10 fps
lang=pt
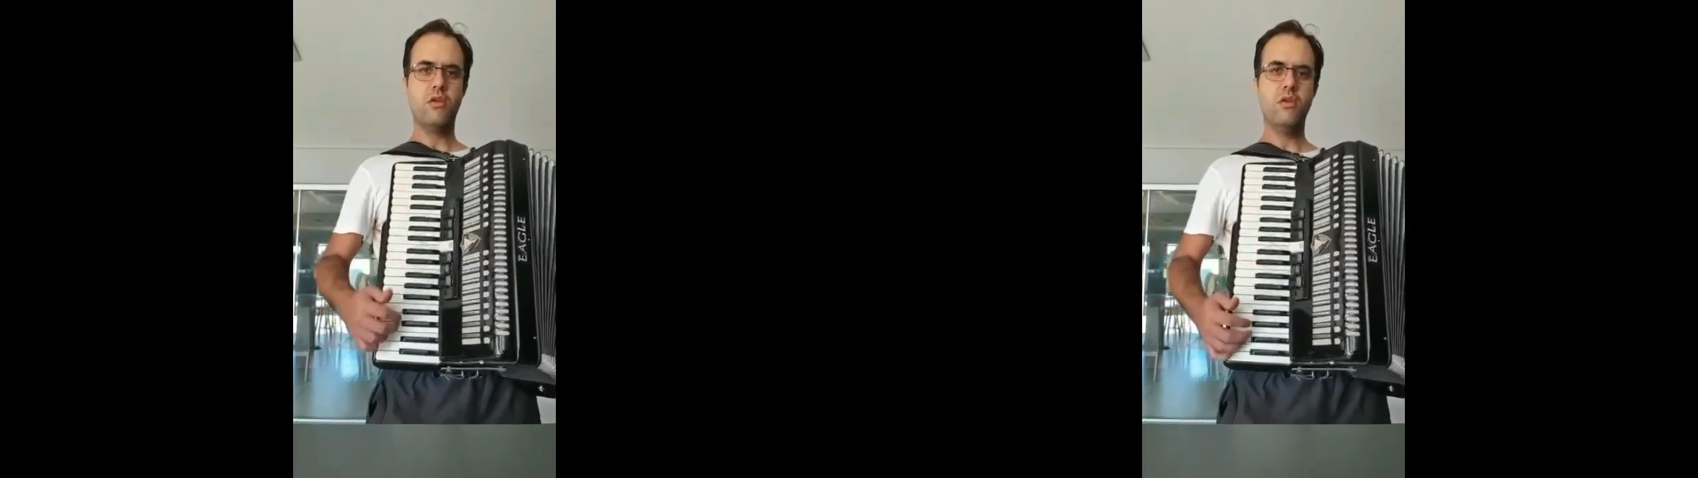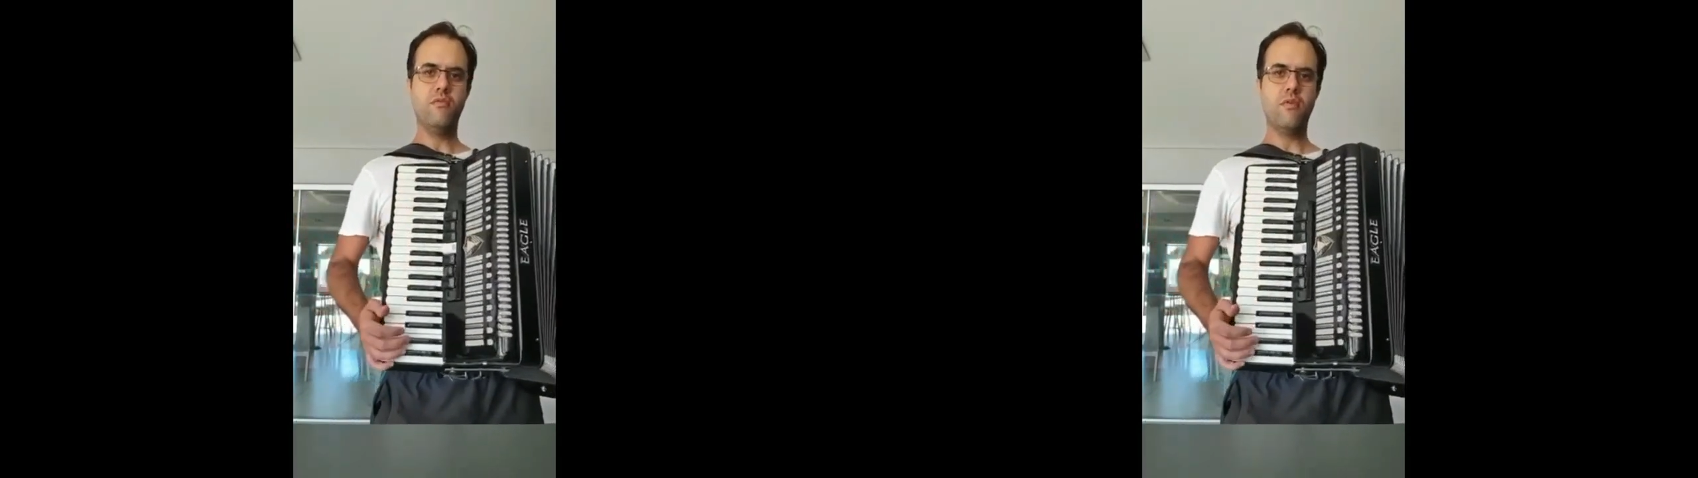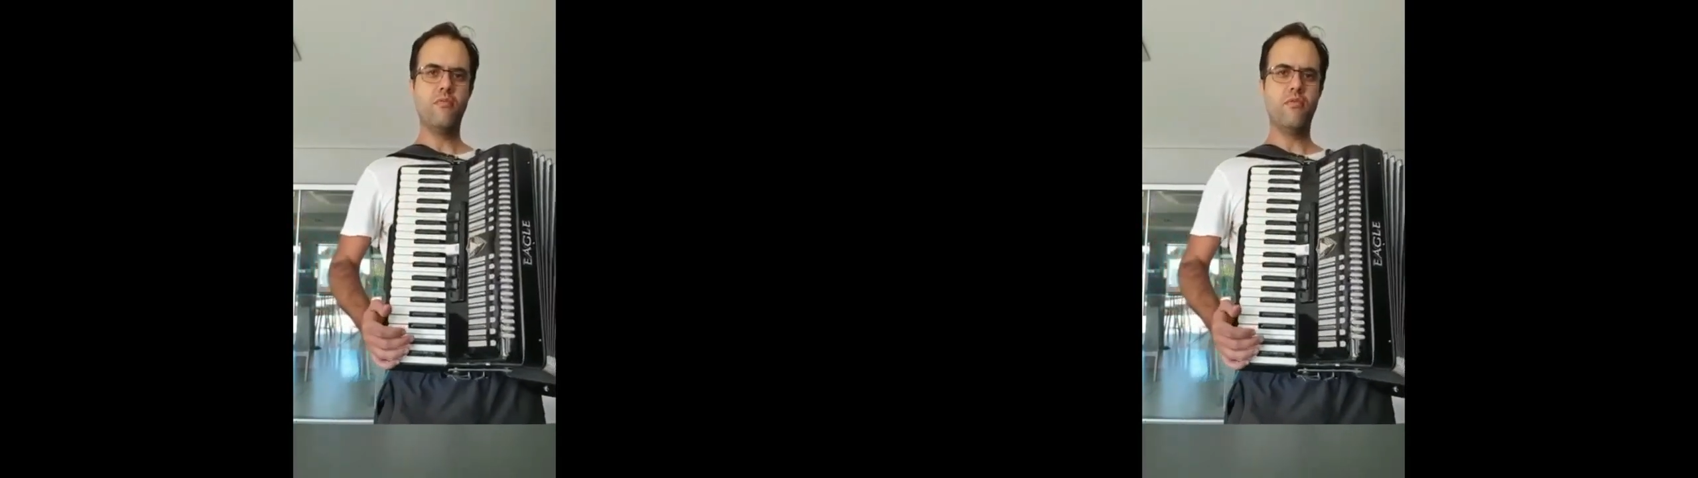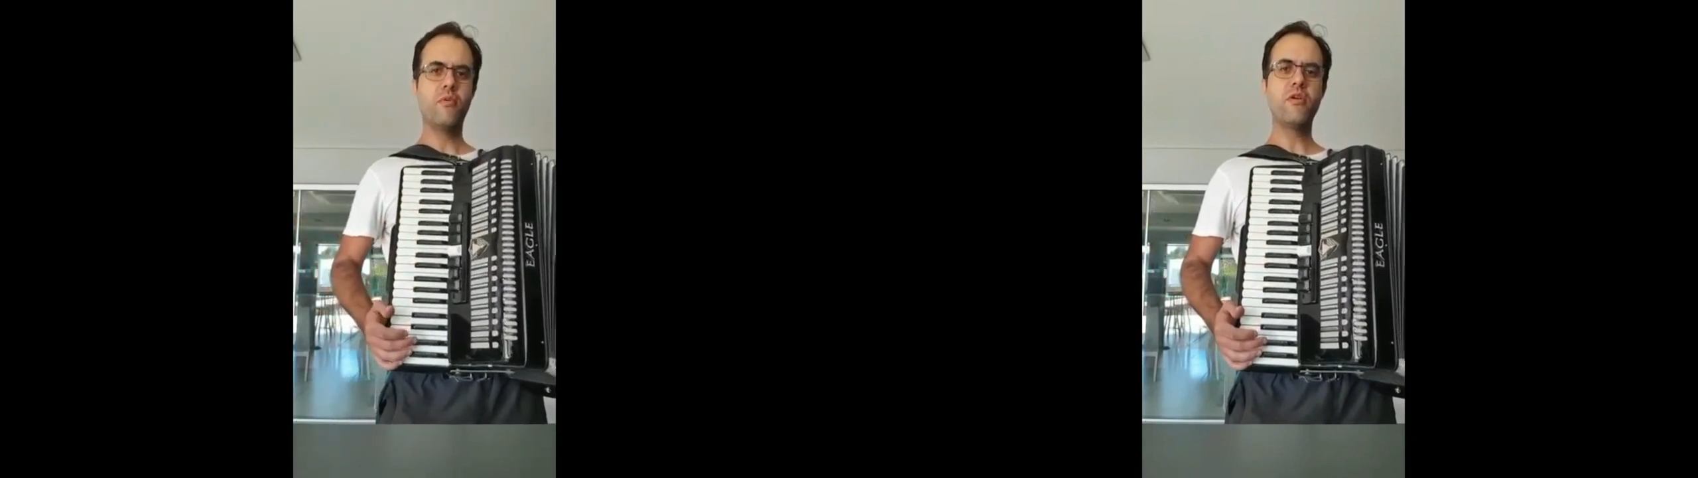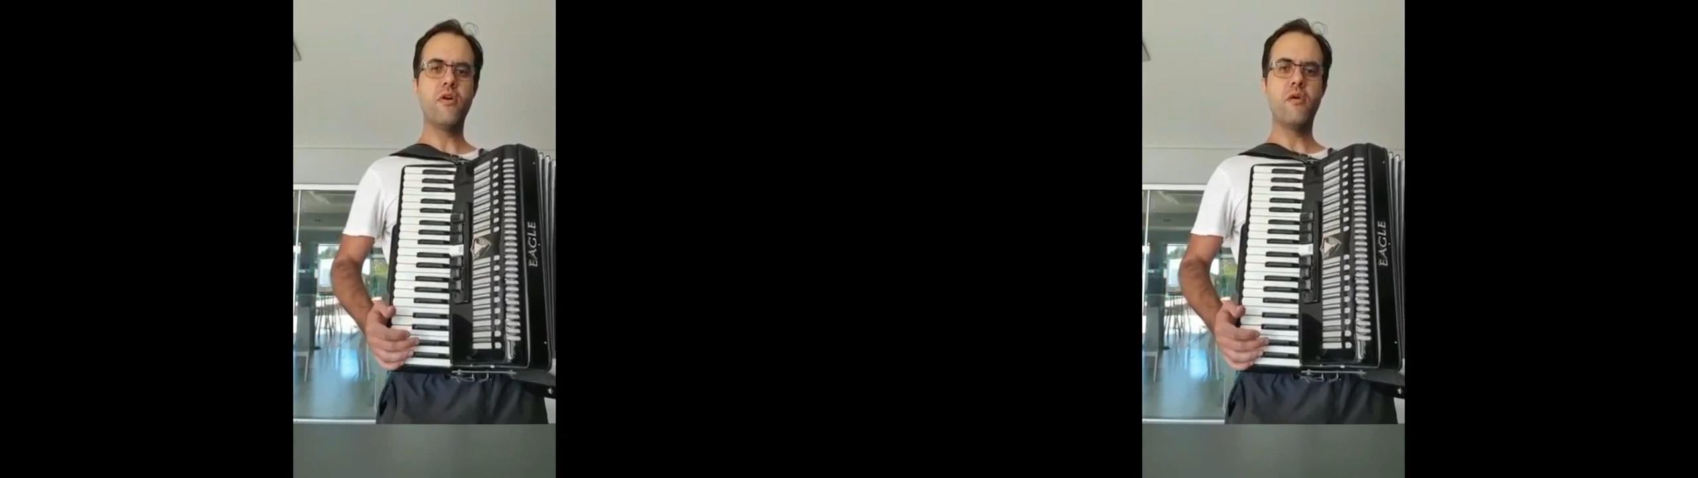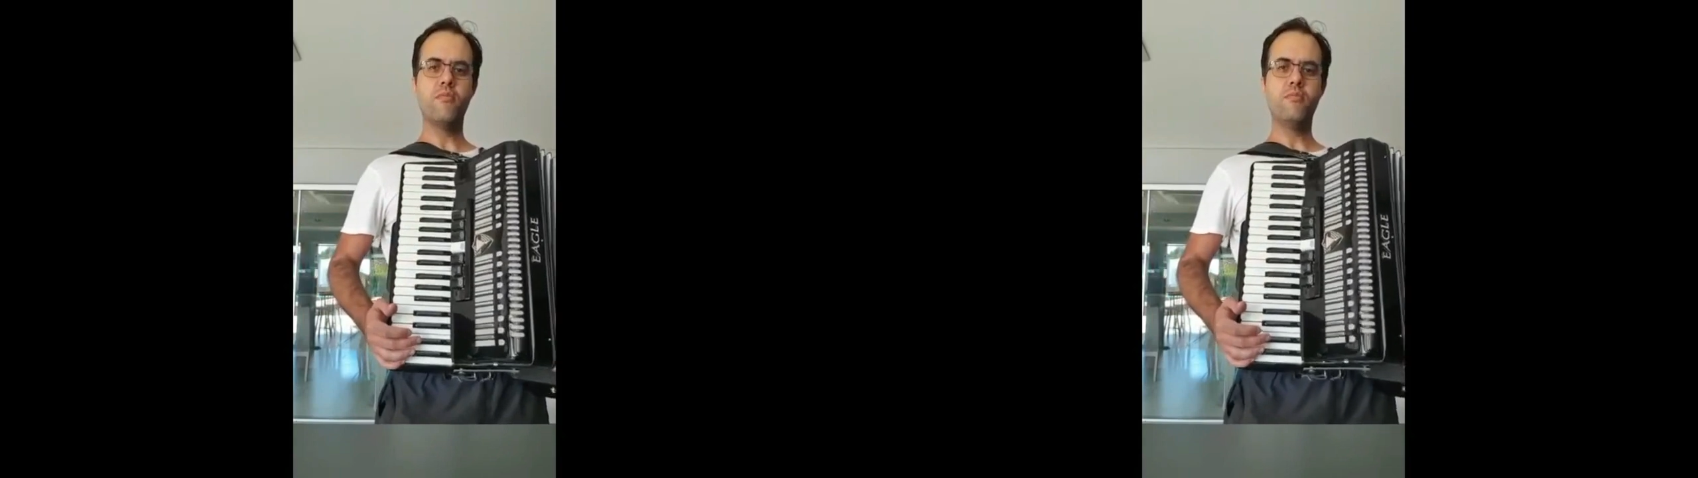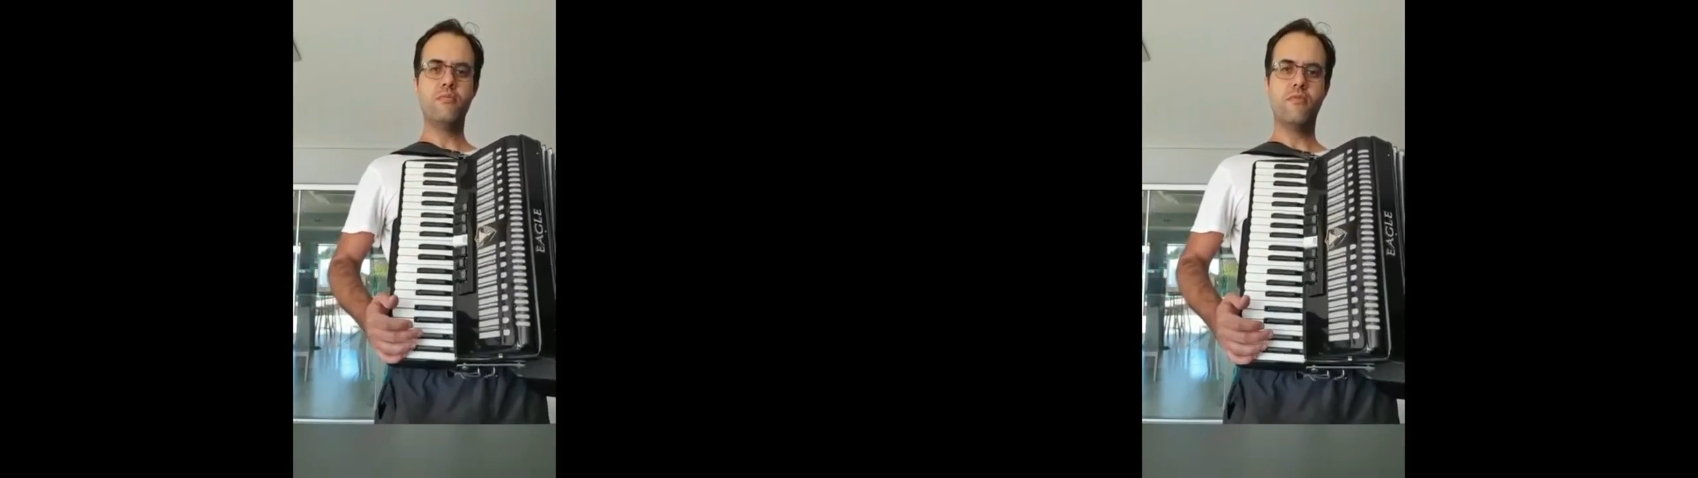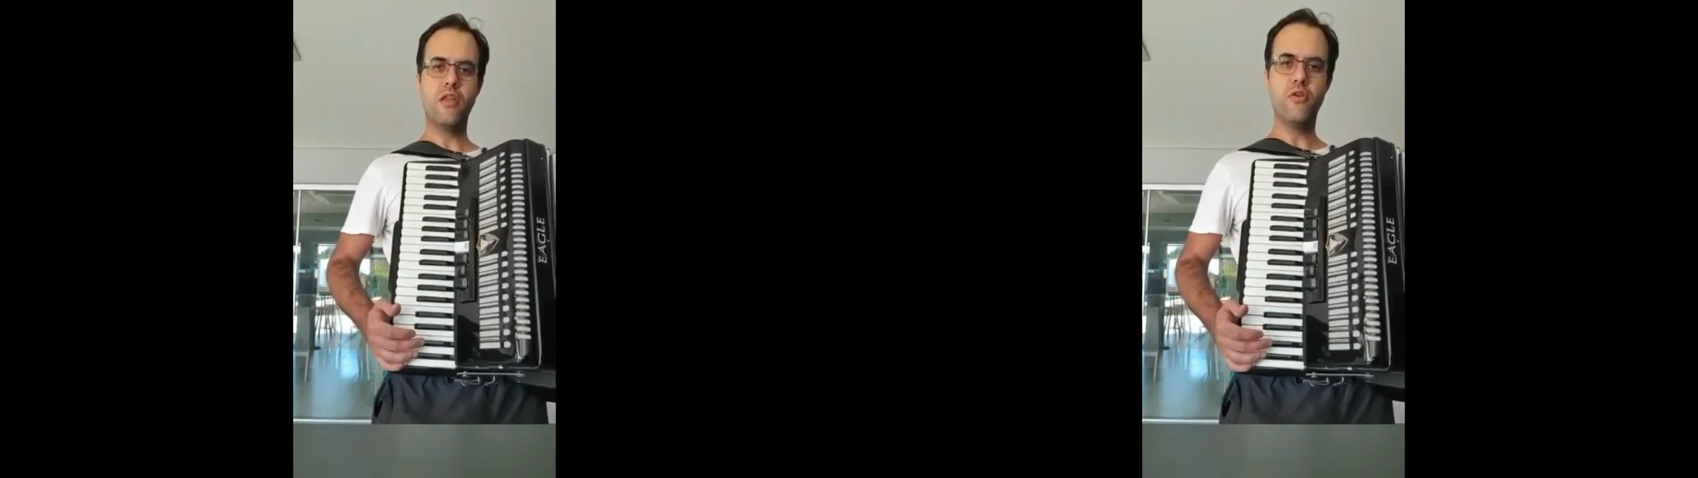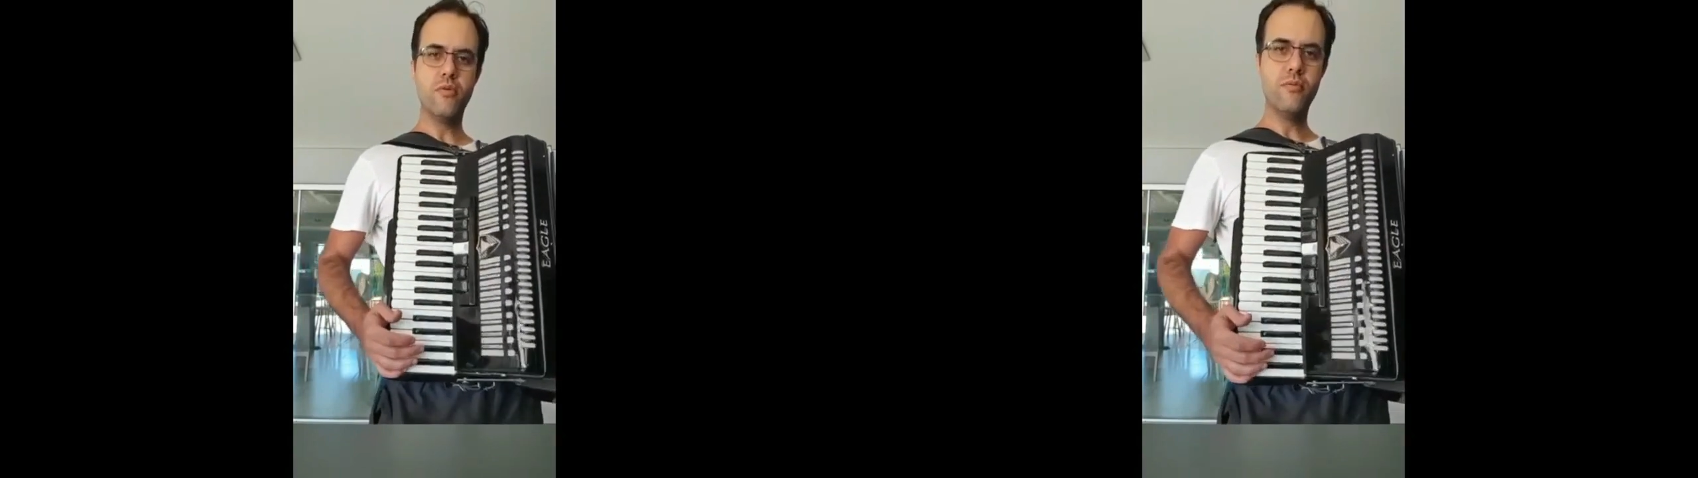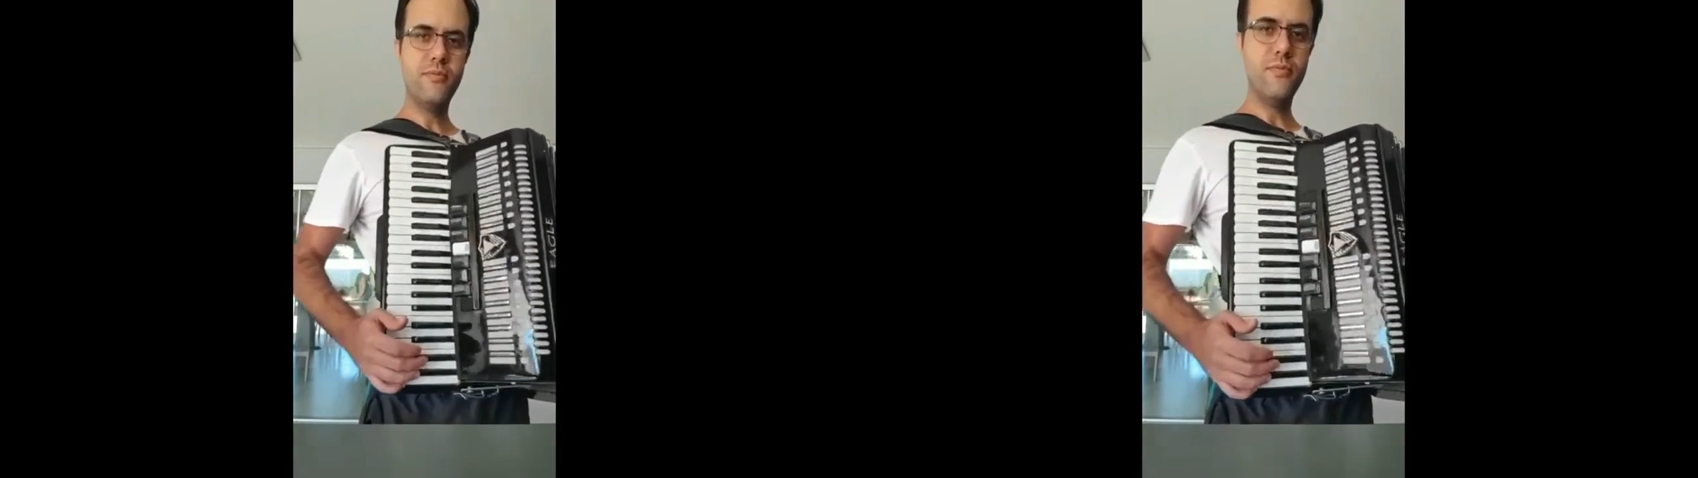e vamos, vamos que vamos. Valeu!